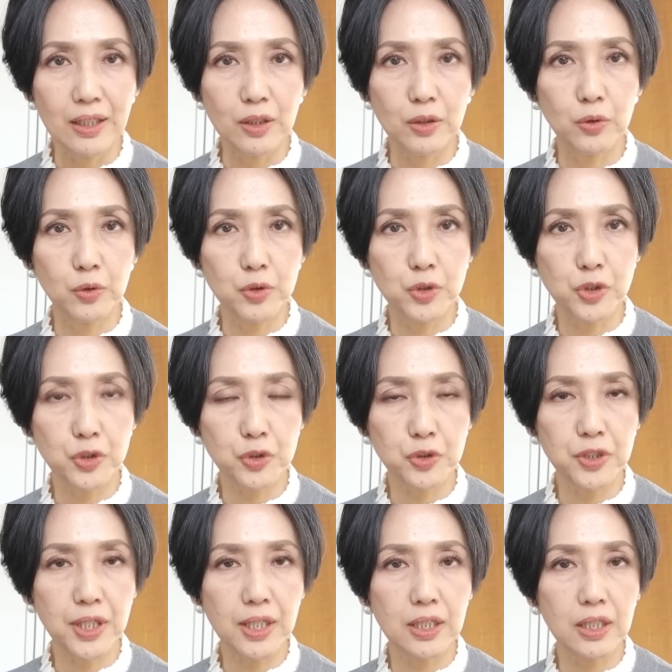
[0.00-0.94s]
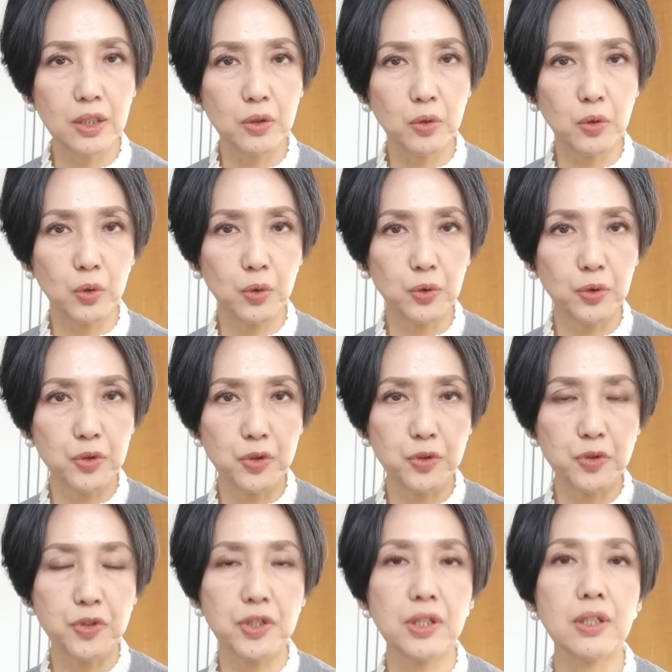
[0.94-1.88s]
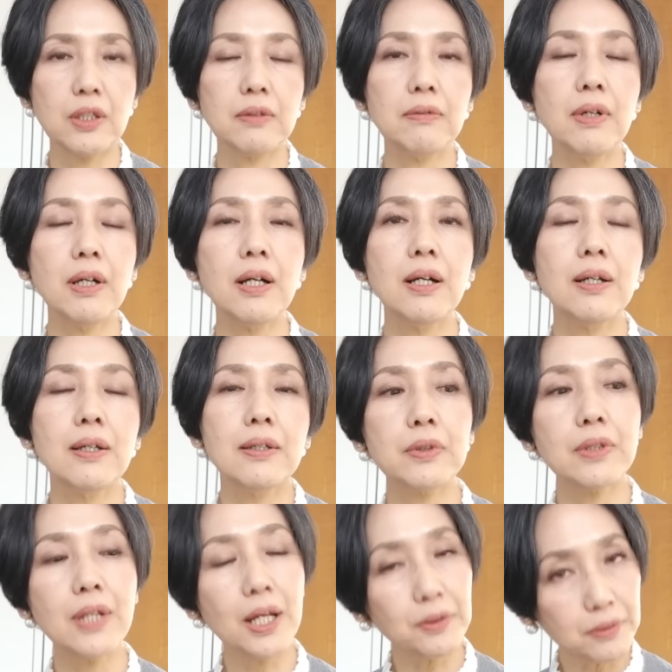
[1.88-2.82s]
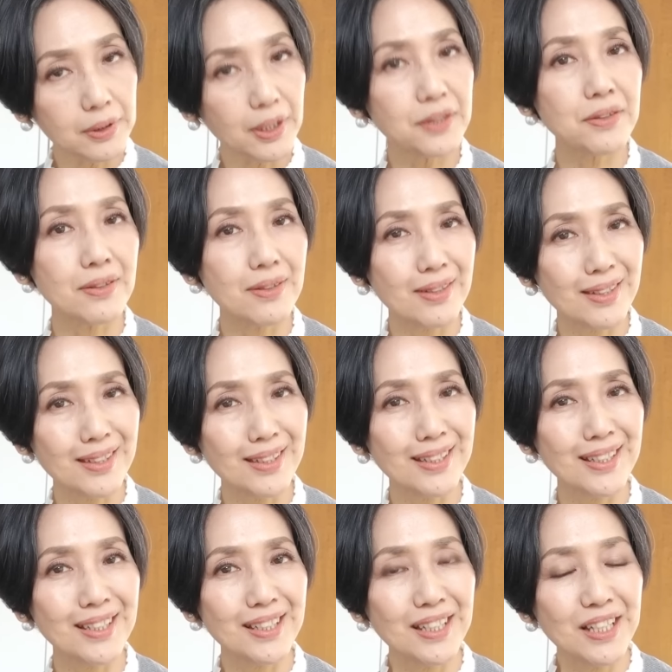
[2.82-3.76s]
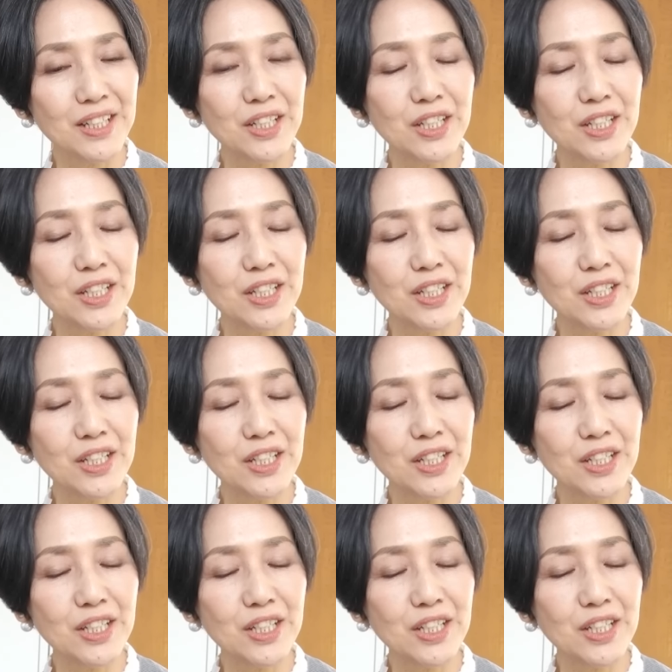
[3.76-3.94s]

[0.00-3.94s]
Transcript: 50代以降の女性は楽ですし